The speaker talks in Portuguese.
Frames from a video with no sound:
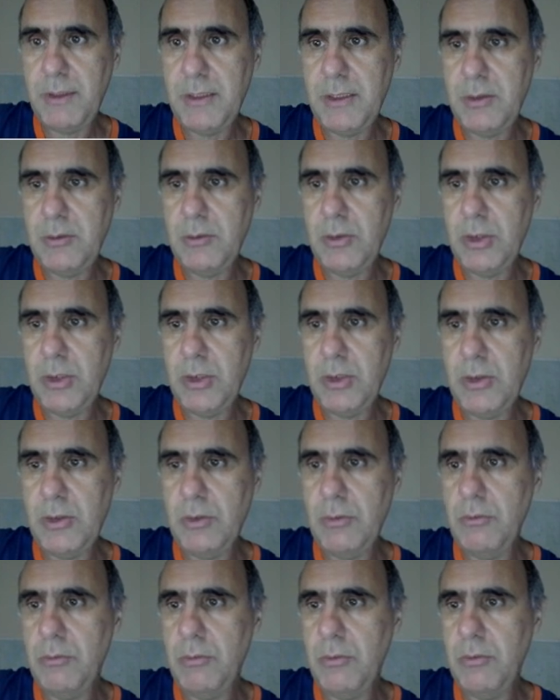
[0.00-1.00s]
discutir
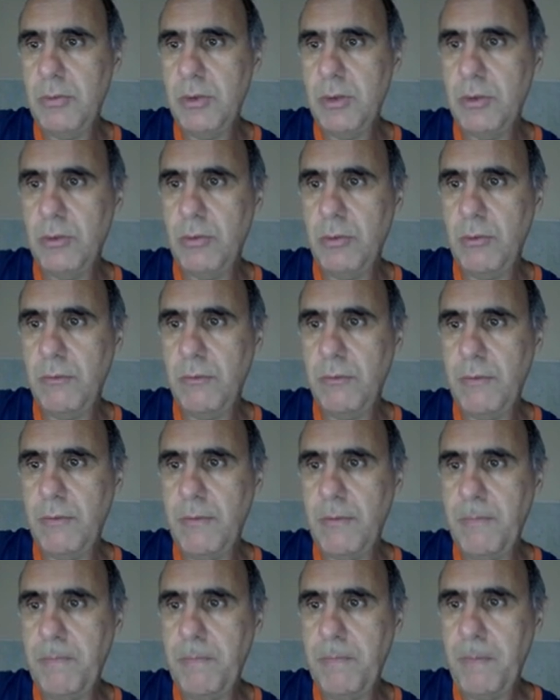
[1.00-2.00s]
isso de novo.
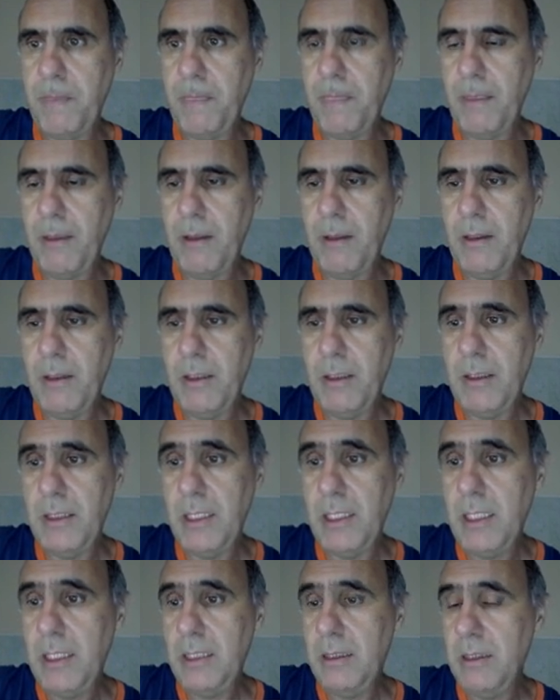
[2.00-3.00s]

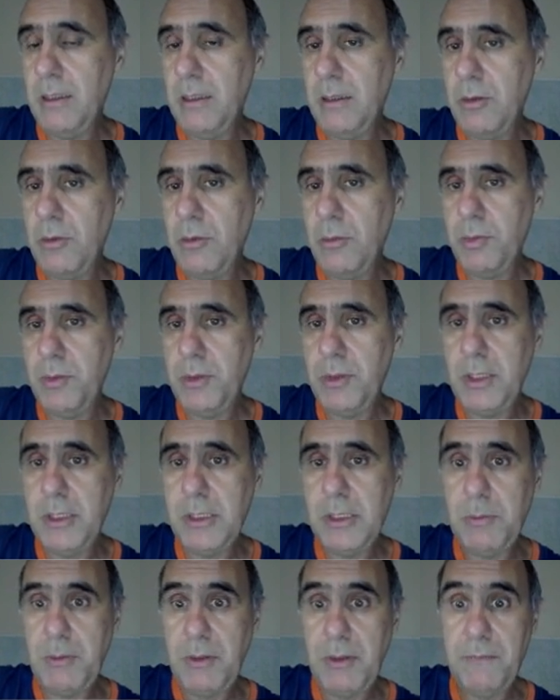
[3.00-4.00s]
Tem
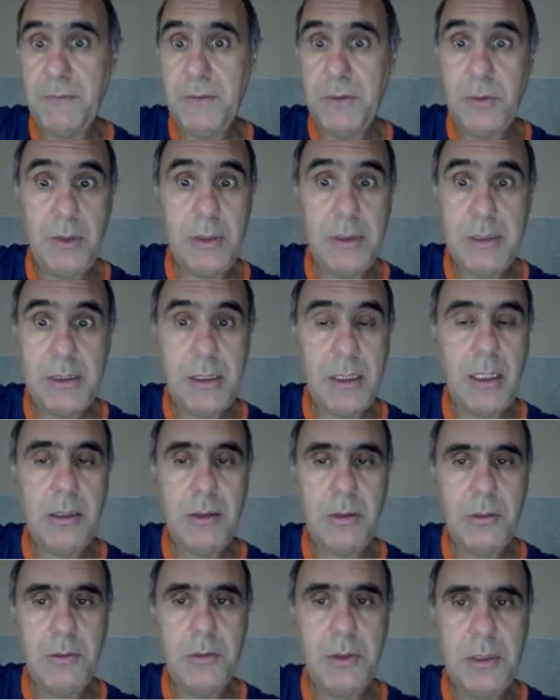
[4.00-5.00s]
componentes para
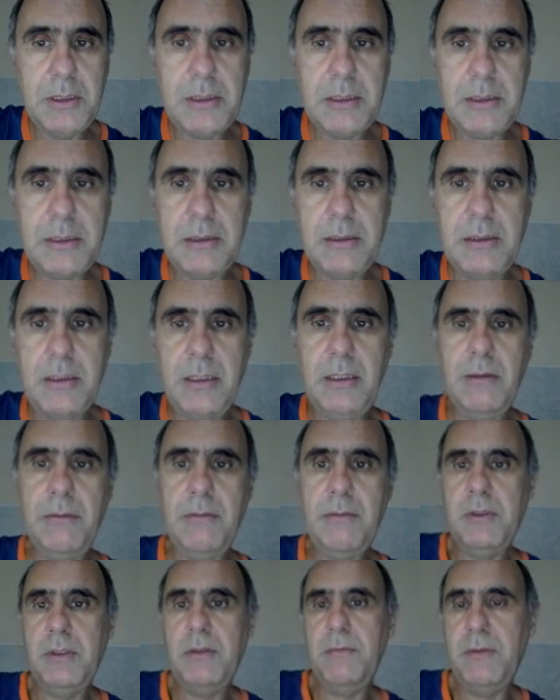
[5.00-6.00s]
visualizar coisas, né?
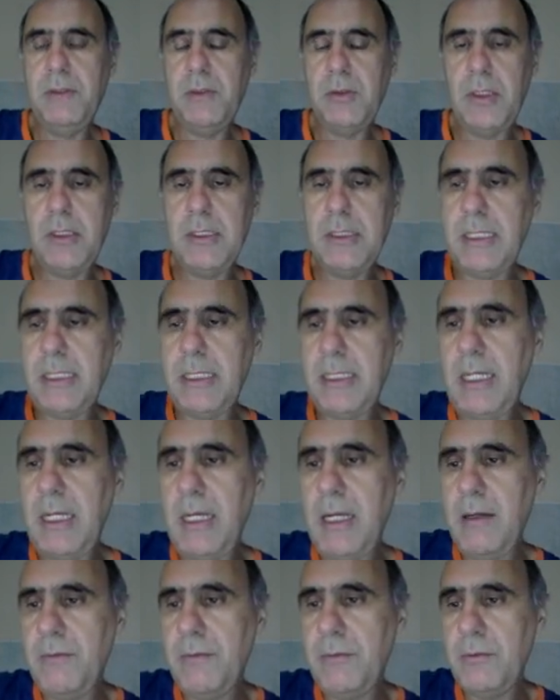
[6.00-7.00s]
Você visualizar
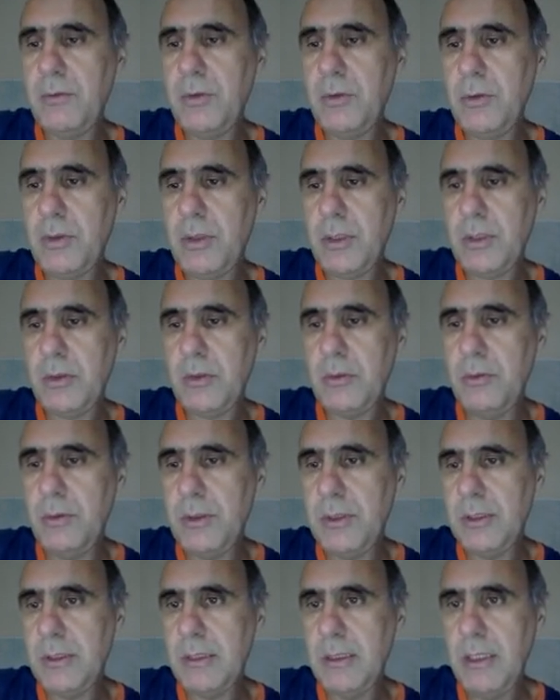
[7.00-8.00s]
gráficos e outras
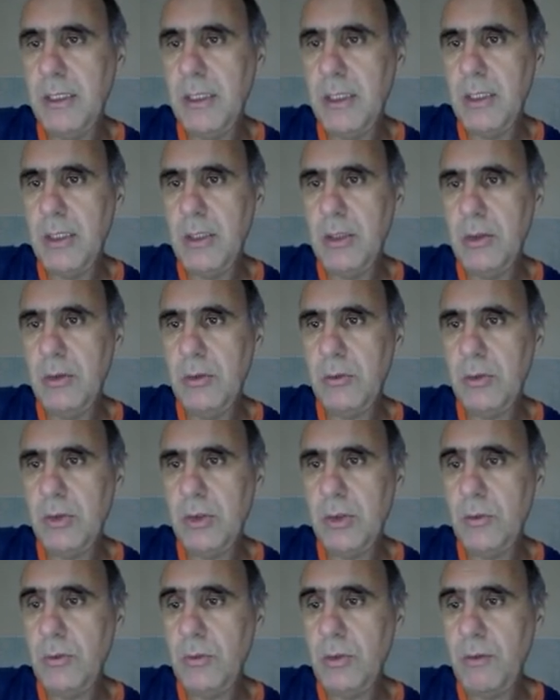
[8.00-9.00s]
coisas do
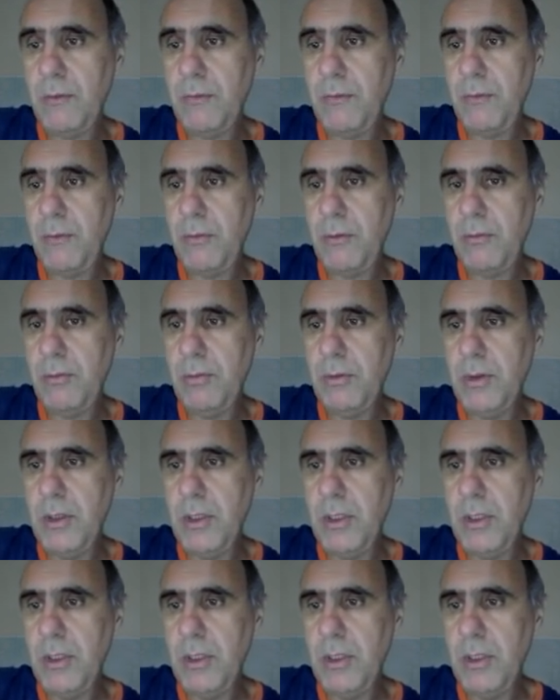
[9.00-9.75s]
seu workflow.